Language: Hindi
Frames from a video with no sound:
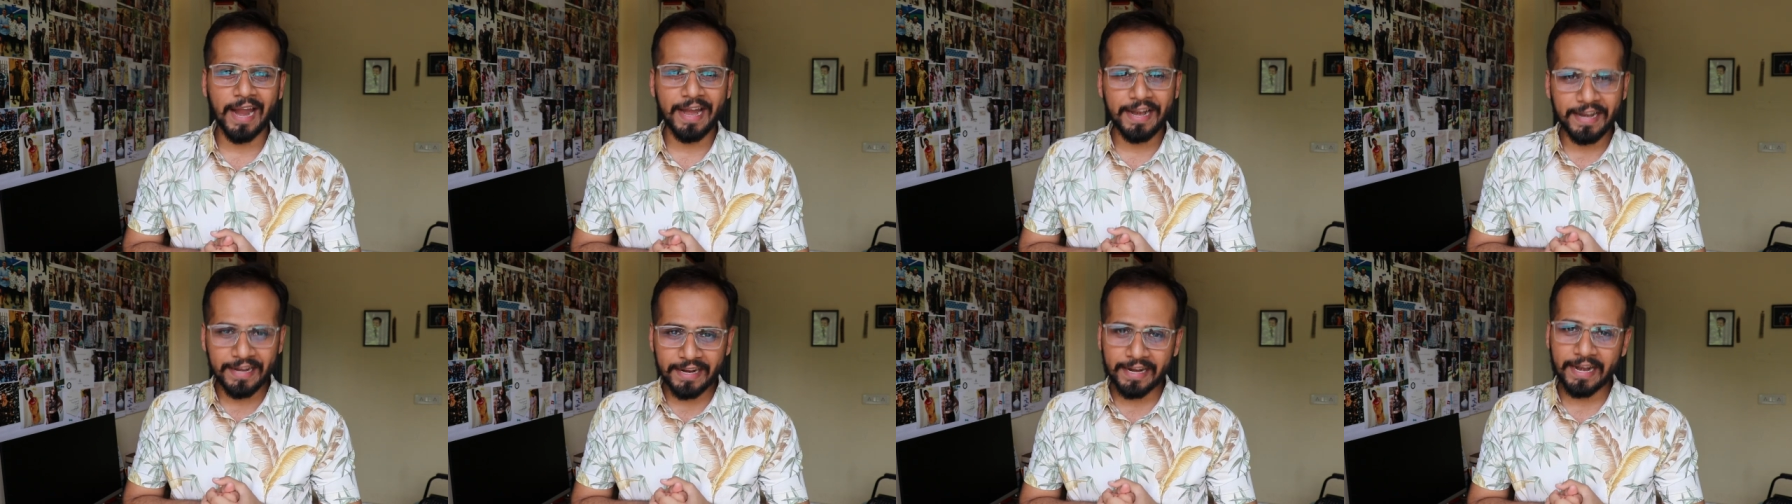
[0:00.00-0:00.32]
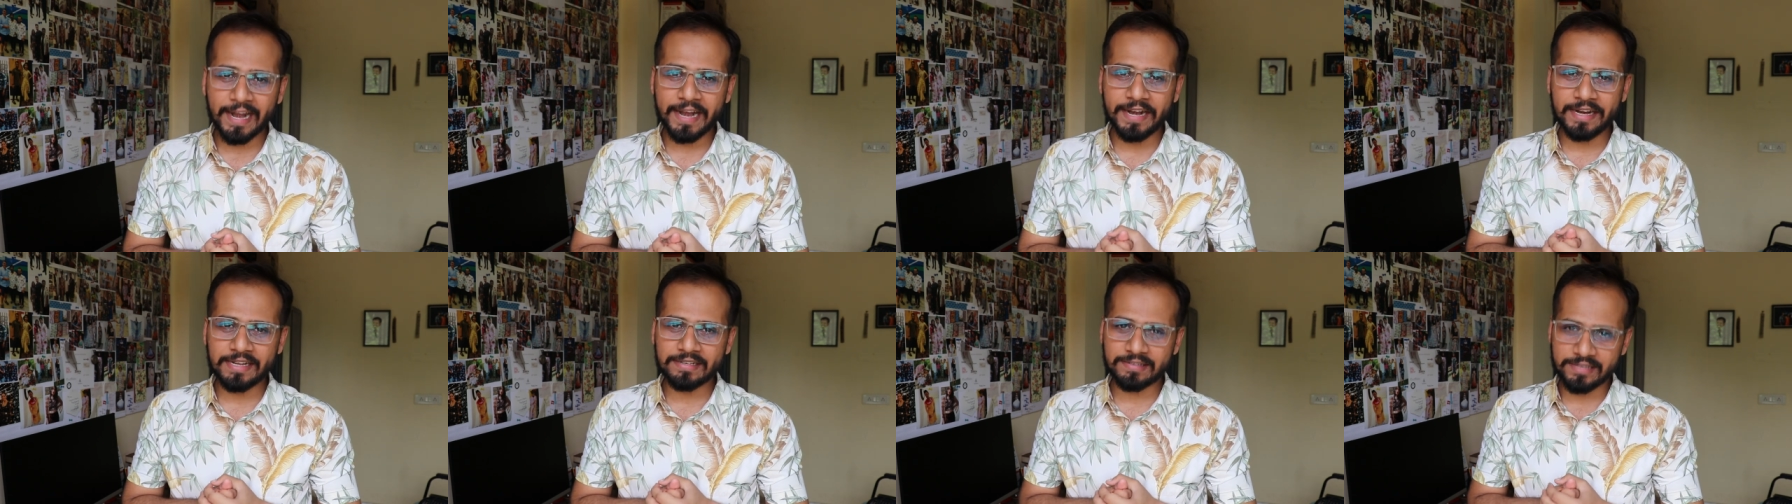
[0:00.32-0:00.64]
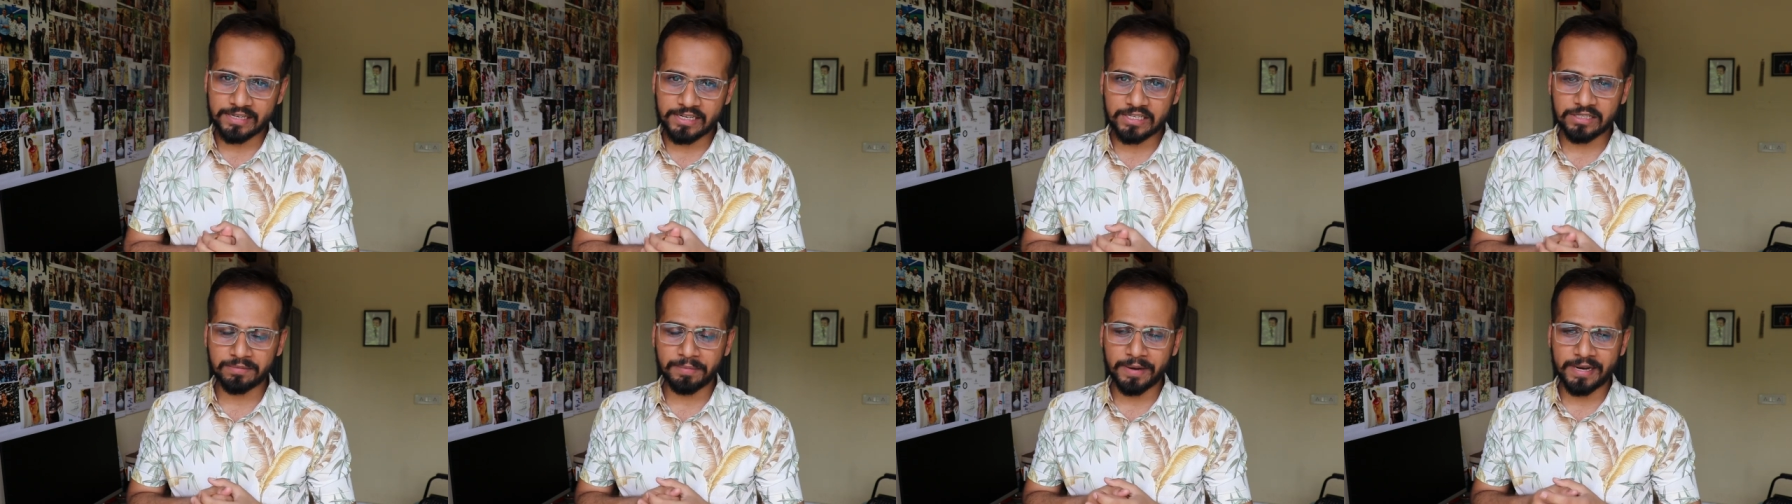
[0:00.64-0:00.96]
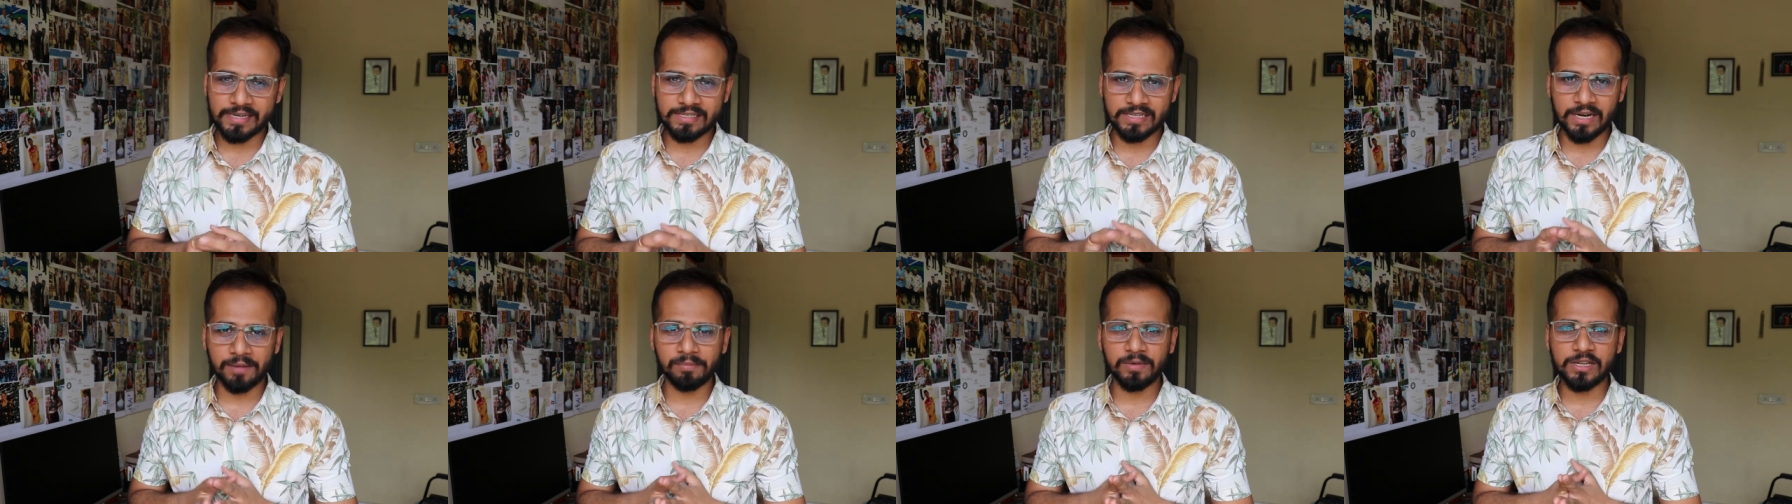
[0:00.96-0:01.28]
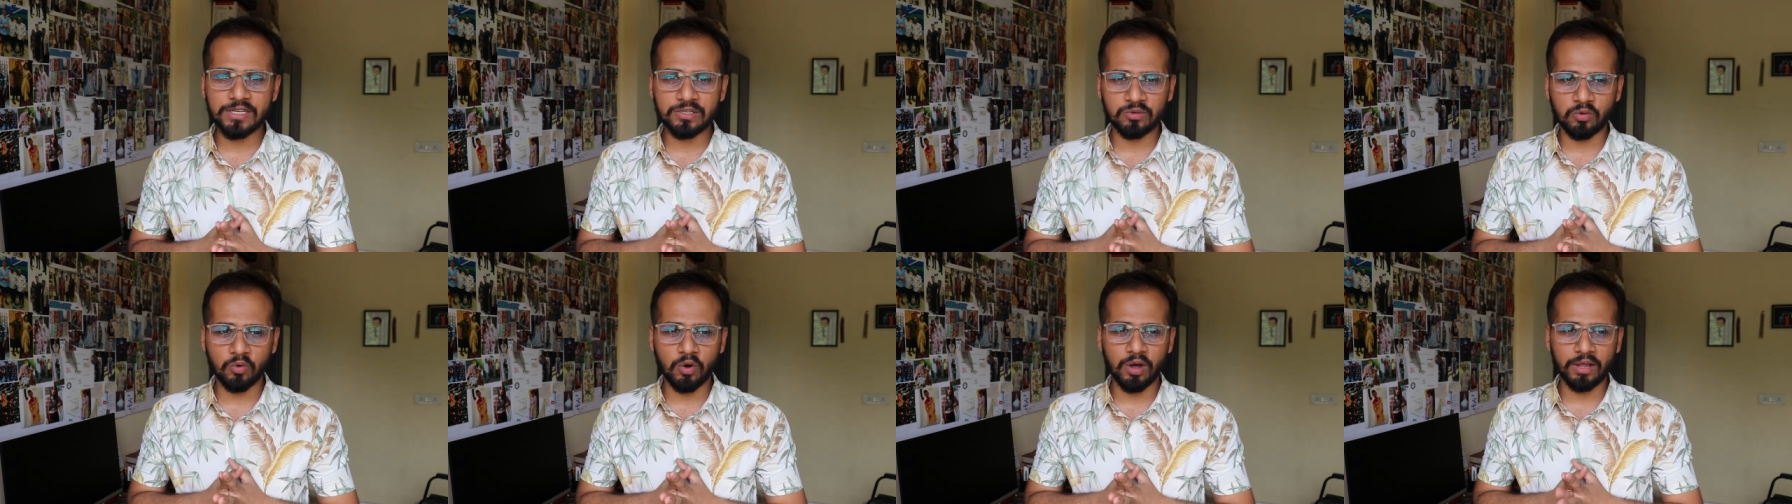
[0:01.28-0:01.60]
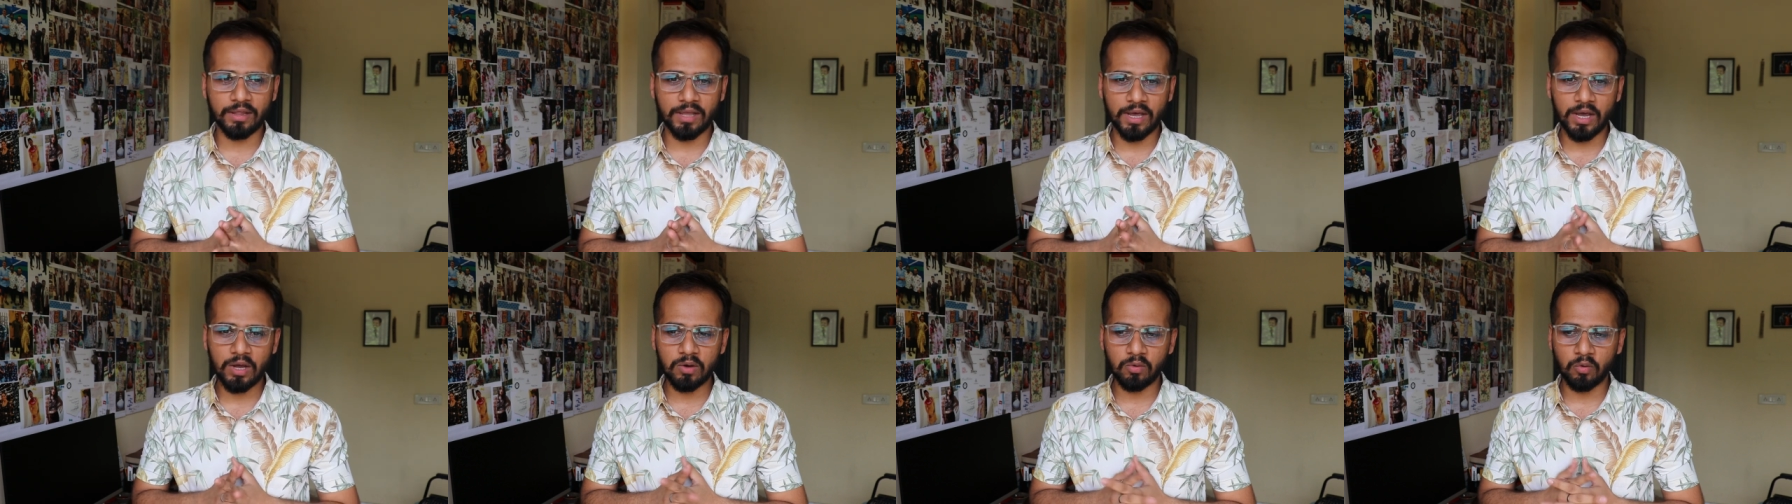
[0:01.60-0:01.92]
1986 में एस्टैब्लिश
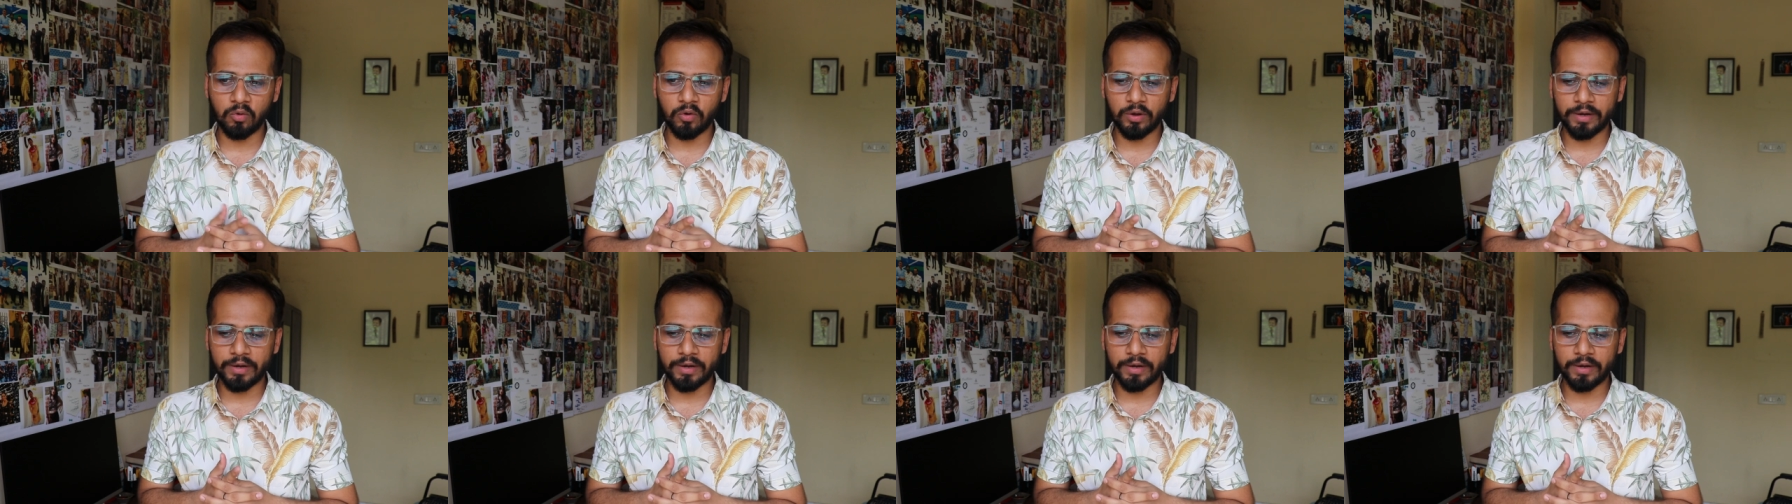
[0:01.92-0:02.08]
हुआ था